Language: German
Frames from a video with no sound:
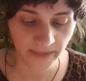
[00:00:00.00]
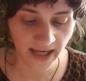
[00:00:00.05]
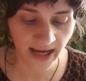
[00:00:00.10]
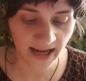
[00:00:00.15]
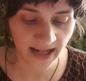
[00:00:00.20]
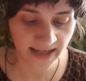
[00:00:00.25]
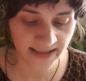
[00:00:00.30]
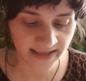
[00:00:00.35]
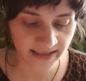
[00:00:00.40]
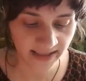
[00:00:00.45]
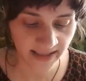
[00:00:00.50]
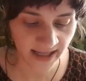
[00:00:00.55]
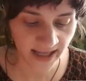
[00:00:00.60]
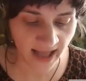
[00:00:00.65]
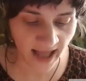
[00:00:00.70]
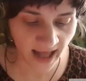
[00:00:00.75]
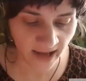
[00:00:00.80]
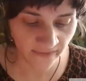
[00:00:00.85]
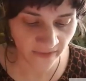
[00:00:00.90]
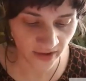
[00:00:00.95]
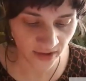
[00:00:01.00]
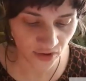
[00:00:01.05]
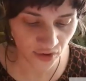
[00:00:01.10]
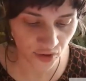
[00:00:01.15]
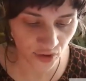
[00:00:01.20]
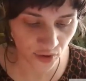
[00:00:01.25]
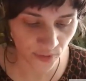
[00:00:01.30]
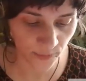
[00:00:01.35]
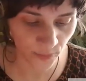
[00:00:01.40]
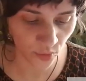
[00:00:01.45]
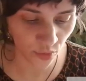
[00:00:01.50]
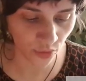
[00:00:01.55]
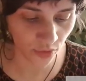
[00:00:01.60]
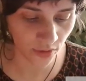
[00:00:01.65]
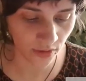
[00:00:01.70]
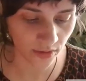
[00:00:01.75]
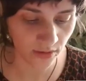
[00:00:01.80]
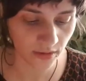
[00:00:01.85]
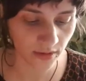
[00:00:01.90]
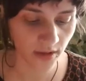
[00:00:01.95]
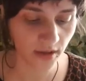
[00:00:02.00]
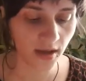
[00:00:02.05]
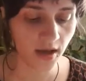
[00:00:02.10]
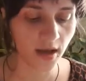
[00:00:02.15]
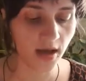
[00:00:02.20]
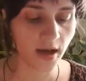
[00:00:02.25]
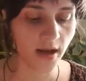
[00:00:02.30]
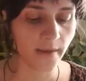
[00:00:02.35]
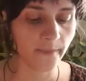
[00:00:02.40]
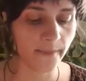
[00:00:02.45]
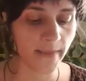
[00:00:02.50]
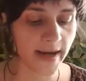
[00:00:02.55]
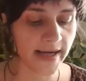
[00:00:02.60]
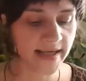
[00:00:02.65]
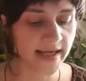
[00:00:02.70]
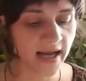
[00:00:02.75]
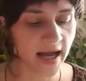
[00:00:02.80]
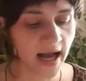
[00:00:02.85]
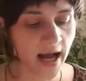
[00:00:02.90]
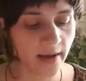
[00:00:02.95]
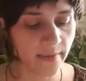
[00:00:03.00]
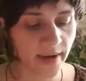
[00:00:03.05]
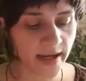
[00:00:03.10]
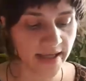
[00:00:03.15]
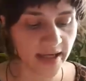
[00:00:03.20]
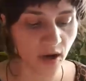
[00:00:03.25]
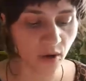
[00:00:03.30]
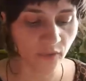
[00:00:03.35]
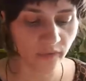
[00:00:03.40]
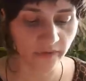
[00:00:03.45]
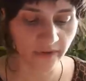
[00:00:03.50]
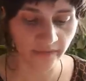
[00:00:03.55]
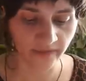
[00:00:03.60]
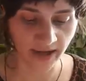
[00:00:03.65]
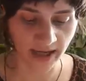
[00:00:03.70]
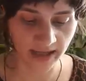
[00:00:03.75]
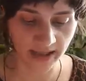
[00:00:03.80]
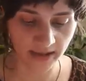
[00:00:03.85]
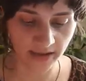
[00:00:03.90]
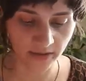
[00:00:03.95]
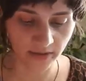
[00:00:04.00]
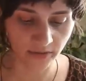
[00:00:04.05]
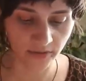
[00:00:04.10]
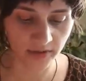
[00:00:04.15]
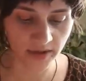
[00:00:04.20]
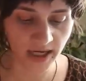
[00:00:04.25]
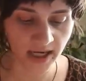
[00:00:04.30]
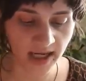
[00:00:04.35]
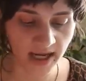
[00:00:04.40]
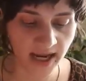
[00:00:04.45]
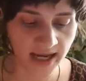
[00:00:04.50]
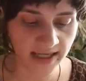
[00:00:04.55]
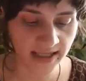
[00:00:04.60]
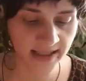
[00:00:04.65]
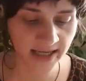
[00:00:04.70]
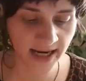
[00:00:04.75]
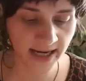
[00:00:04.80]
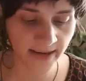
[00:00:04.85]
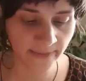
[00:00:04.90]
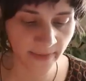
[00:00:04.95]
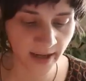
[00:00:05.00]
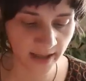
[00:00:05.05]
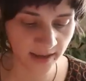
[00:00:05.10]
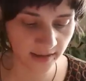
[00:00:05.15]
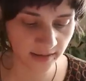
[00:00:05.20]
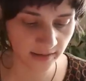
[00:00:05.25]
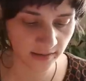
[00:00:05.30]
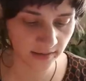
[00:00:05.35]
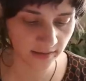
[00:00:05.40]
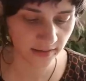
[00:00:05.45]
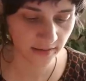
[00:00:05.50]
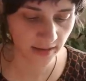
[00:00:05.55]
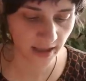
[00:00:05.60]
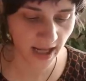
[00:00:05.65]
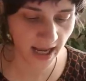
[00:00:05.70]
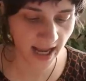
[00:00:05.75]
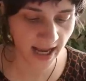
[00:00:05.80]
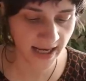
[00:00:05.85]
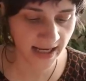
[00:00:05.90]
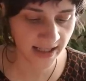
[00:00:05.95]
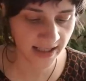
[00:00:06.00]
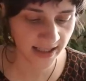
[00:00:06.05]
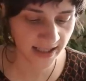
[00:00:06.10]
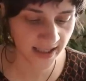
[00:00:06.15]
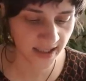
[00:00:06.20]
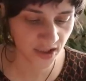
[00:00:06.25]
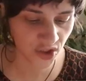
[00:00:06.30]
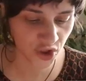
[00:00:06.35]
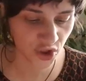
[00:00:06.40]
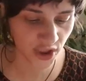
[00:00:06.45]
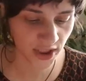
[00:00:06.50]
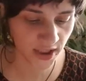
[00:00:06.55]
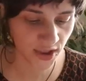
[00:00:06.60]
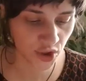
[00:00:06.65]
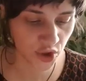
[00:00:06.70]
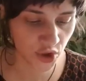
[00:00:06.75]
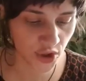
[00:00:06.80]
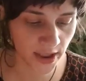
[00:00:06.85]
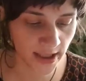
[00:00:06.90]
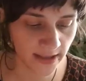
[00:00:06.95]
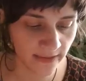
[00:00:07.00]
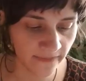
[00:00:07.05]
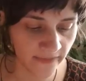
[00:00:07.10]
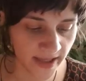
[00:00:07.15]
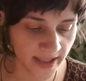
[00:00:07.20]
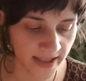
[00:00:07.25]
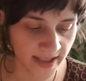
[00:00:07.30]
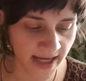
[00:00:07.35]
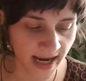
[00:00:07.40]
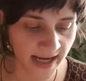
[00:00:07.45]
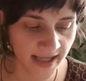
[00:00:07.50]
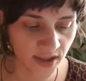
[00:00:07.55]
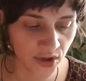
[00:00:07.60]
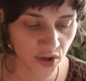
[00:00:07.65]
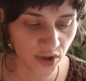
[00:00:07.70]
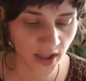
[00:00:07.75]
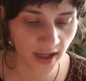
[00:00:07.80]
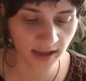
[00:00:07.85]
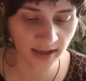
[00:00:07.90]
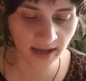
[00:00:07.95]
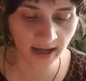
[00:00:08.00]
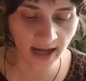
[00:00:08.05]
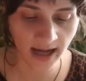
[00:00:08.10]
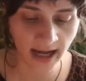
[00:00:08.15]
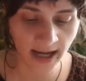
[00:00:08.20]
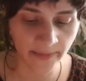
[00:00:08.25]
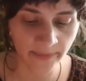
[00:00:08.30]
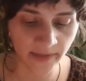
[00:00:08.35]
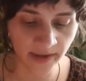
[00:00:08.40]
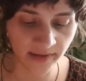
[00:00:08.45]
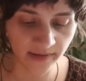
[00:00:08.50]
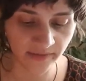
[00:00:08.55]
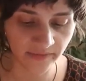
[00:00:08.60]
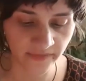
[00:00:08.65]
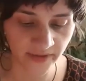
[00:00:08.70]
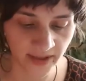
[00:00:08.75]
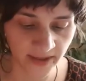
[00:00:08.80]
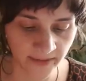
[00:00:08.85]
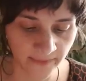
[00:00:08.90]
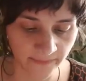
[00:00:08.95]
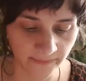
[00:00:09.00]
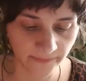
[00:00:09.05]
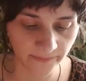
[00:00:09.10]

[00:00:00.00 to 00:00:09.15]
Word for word: Der alte herwerksche Spruch Mann der Arbeit aufgewacht und erkenne deine Macht. Alle Räder stehen still, wenn dein starker Arm es will.